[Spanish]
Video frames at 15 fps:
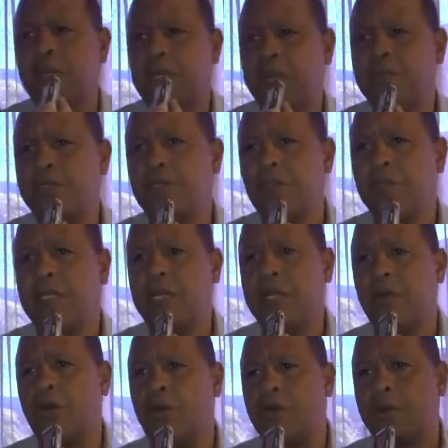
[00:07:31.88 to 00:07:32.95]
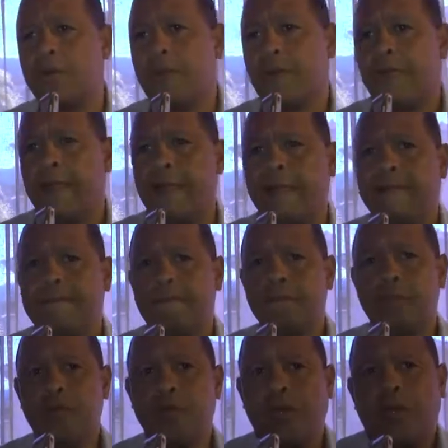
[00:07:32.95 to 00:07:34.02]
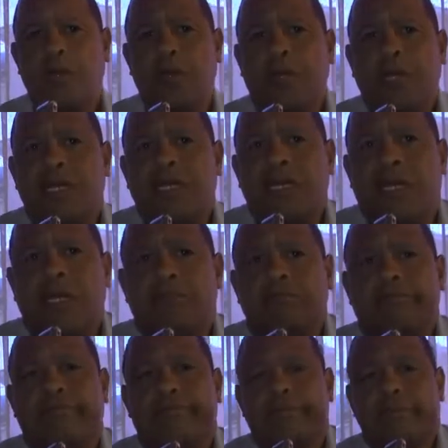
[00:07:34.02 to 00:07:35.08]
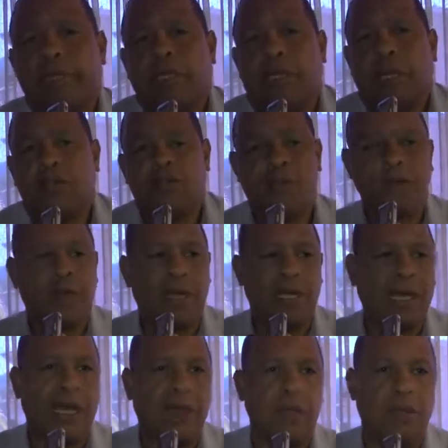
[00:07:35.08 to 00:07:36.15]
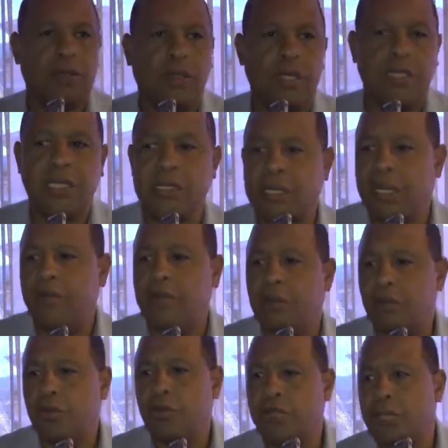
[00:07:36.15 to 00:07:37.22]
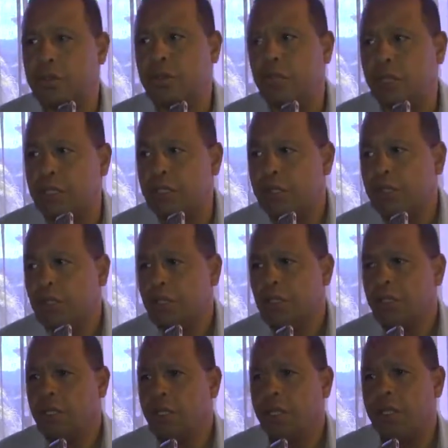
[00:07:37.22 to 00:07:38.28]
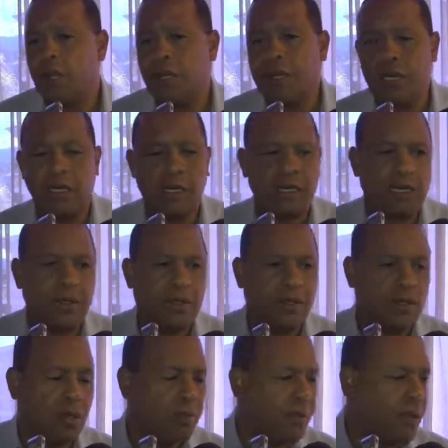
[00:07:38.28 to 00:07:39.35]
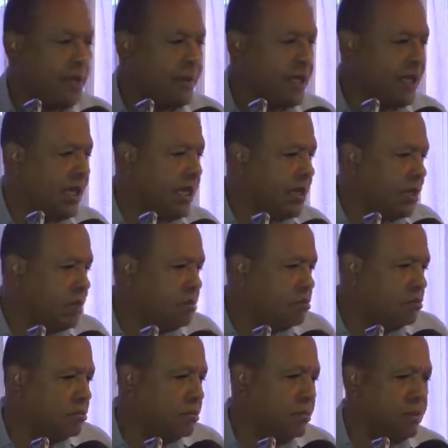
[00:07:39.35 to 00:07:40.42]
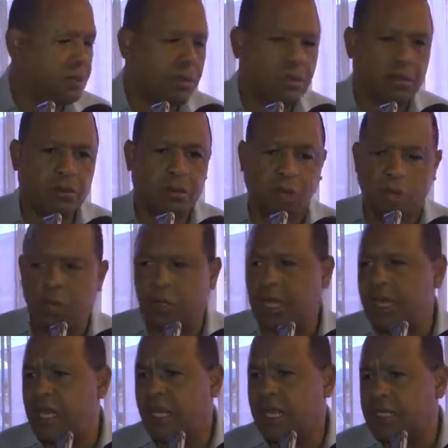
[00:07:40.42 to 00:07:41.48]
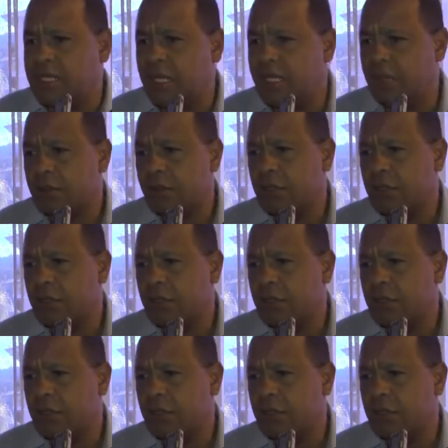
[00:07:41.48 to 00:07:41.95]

la revisión de rigor. Yo estoy recién asumiendo el cargo, estoy designando a algunos directores, ellos harán la revisión preliminar y todo lo que haya que hacer